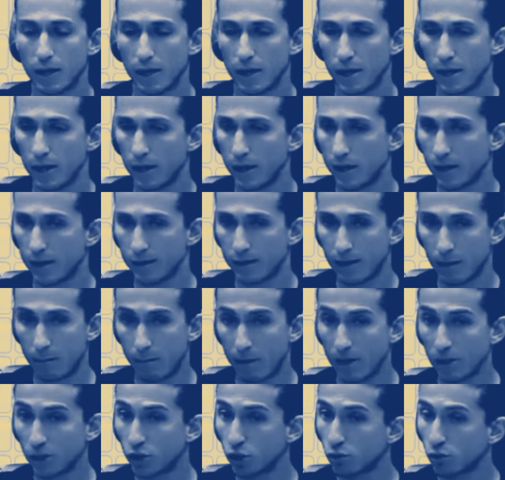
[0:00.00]
É, da
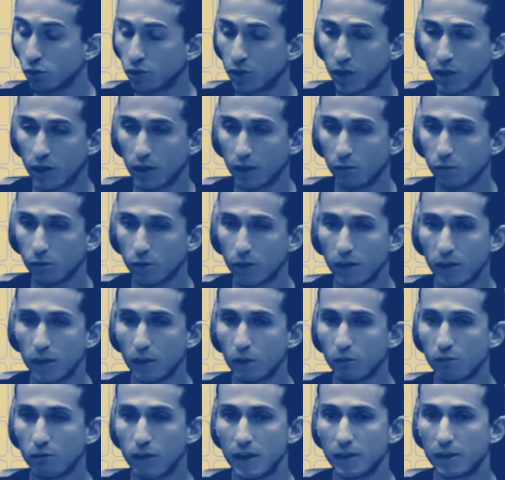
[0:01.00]
parte do treinador,
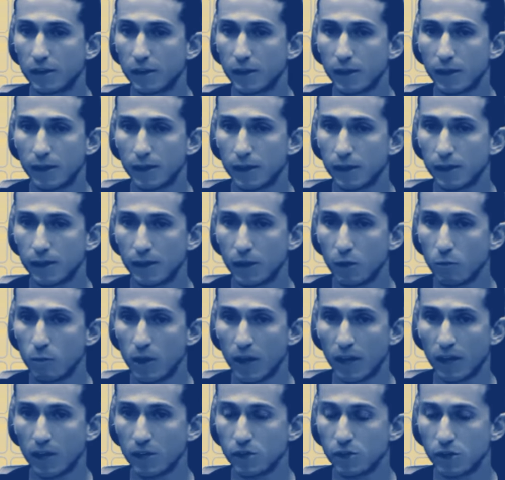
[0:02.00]
ele não vai ter
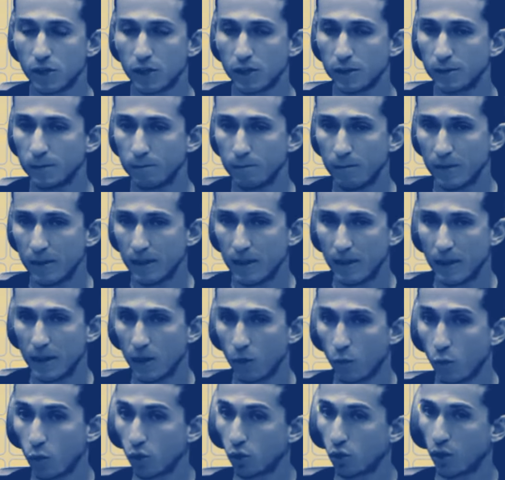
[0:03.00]
nenhuma crítica
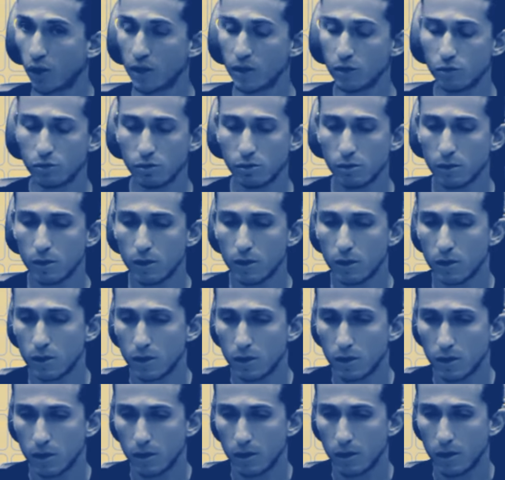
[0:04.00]
enquanto a isso,
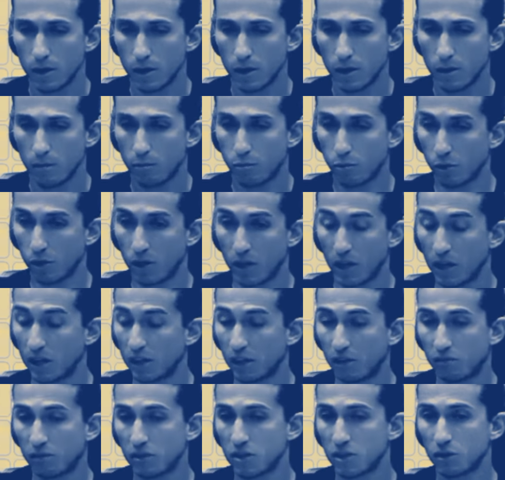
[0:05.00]
é, porque ele
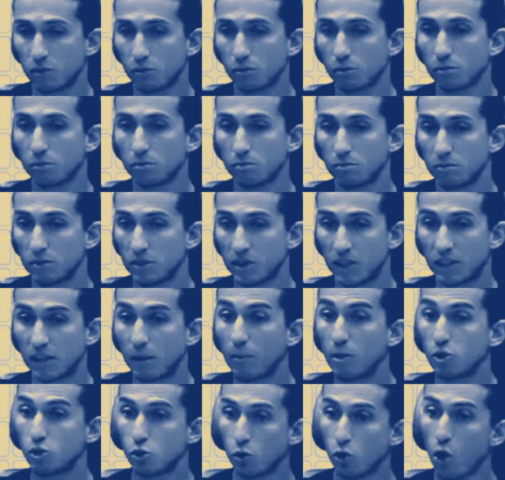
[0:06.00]
está fazendo
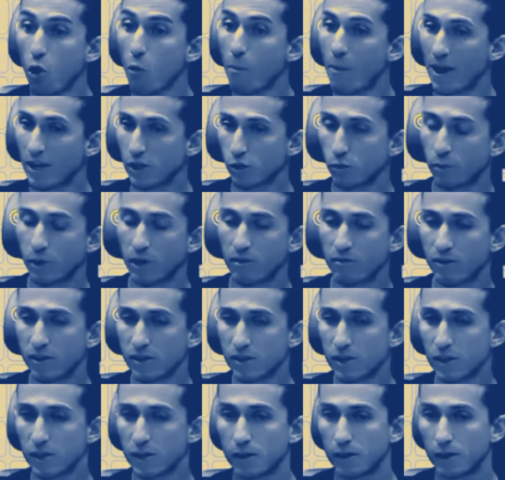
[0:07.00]
exatamente o que eu peço para ele
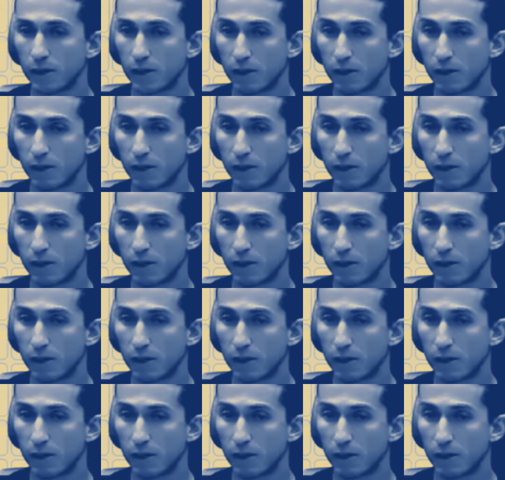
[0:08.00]
fazer.